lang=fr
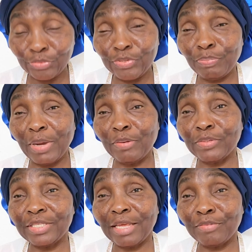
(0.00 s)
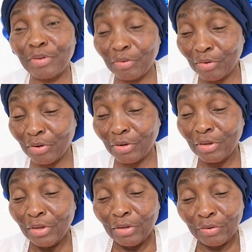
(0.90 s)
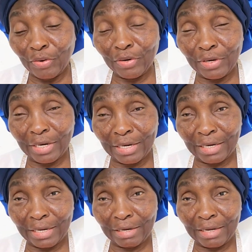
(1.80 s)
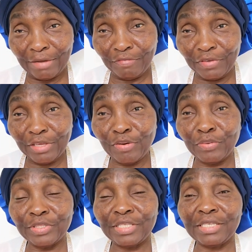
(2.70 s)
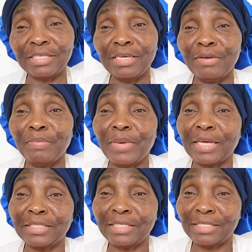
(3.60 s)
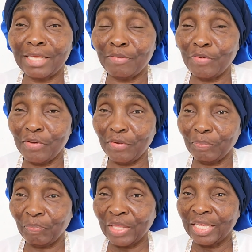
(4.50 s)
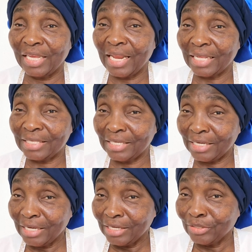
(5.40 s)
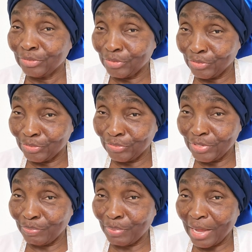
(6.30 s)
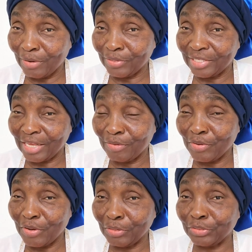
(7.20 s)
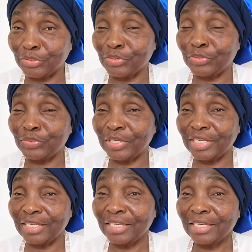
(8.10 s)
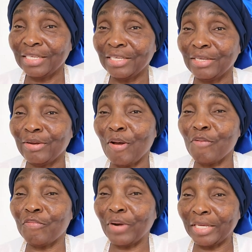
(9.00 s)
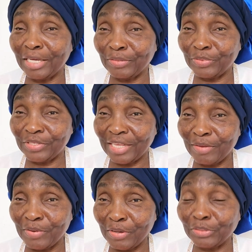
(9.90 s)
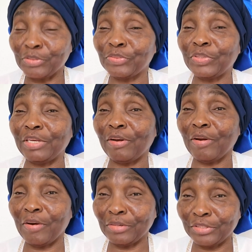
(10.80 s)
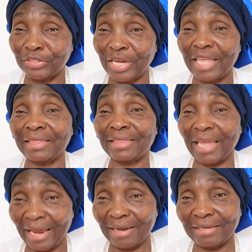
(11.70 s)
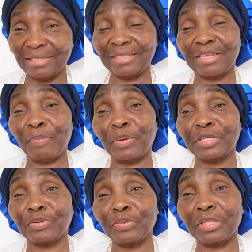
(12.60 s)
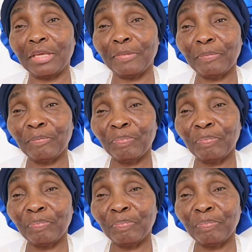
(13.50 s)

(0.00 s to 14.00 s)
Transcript: ne suis pas le Seigneur, quand, les filles ont dit, merci Seigneur, il a dit, je ne suis pas le Seigneur, je suis l'envoyé du Seigneur, je suis l'ange un tel, il s'est présenté.